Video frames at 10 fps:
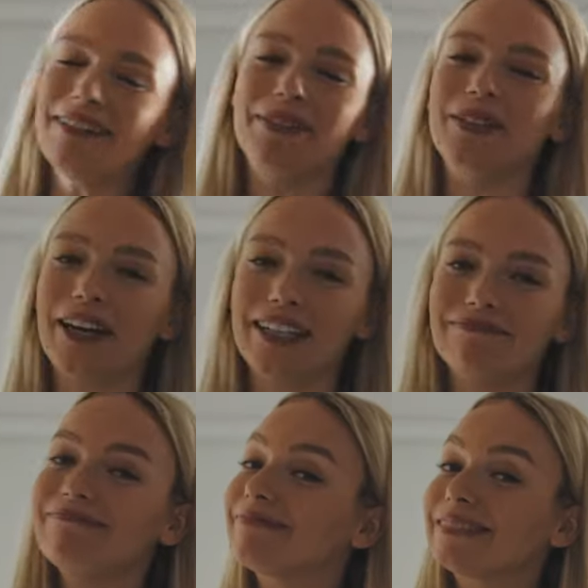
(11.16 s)
Leben zu
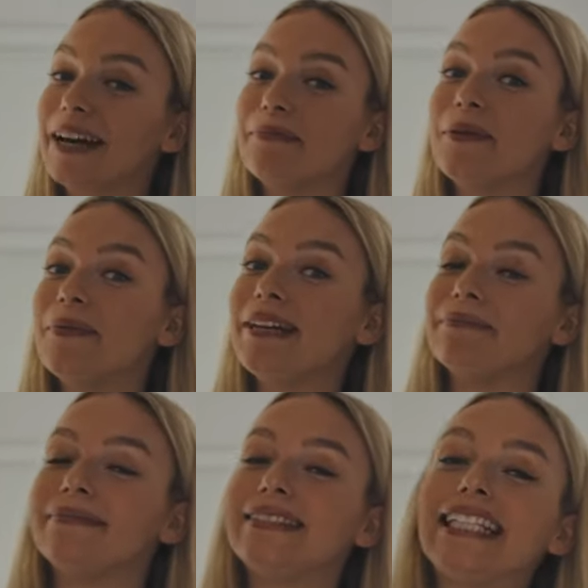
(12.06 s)
retten? Kein
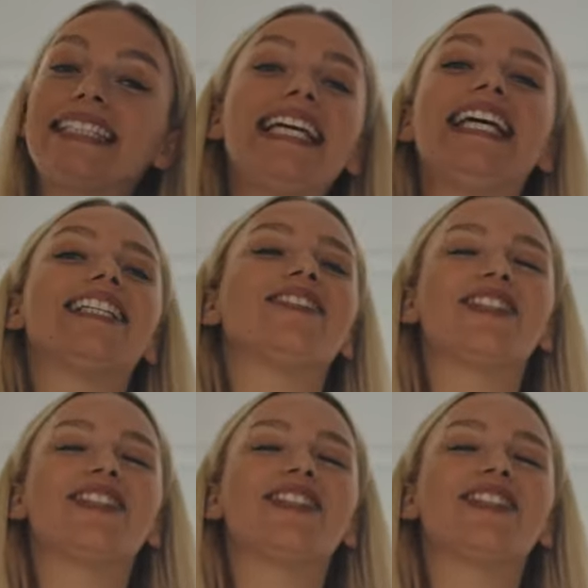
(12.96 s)
Problem, das geht.